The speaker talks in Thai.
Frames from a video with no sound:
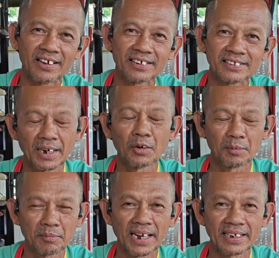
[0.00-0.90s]
ว เป็นร
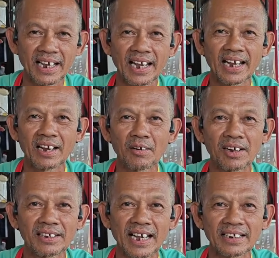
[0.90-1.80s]
ถใหม่ใช่ เขา
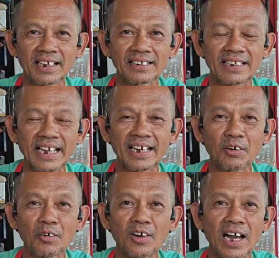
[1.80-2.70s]
ก็อยากจะเทส
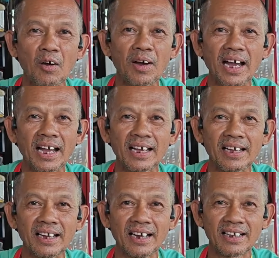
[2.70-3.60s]
รถของเขาว่า
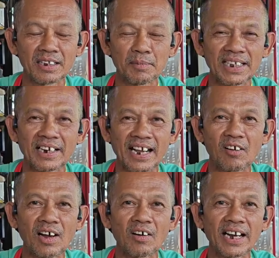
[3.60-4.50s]
สมรรถนะ
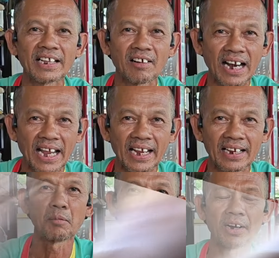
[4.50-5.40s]
ของเขาได้เท่าไหร่
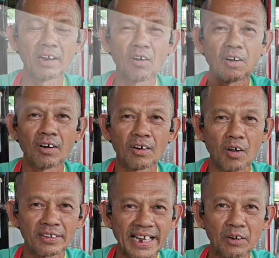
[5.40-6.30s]
เขาบอก เดี๋ยวเขา
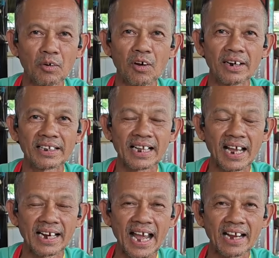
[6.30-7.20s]
ลองเทคดูก่อน
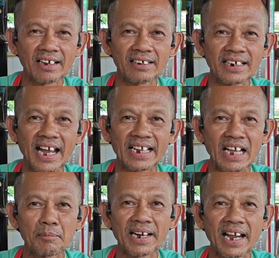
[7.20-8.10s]
ถ้าได้ก็คือได้
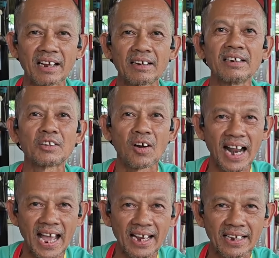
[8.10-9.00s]
ถ้าไม่ได้ก็คือต้อง
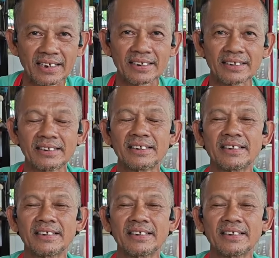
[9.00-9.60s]
ลาก อ๋อ